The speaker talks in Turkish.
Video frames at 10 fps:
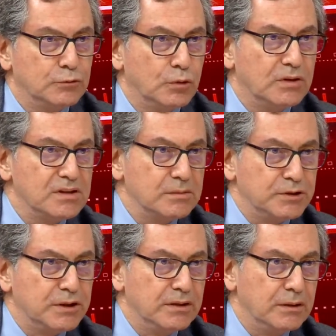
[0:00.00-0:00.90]
Çok hızlı bir
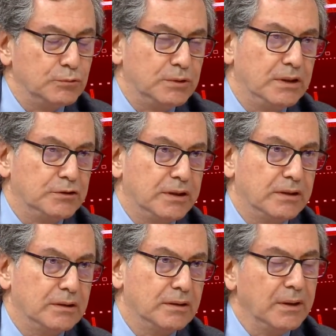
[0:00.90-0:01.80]
şekilde
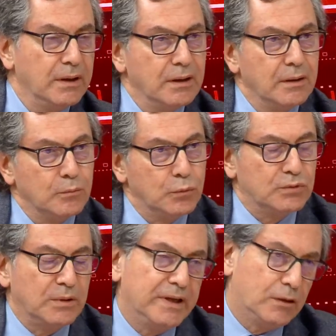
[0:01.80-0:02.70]
düzelecek.
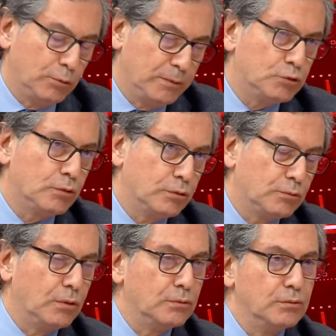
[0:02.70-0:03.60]
Bu tabii ekonominin çok
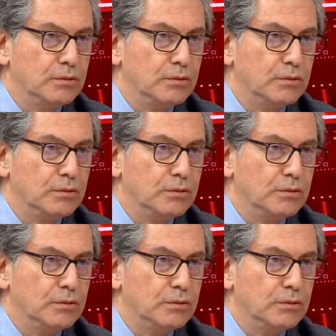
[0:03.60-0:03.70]
kötü olduğunun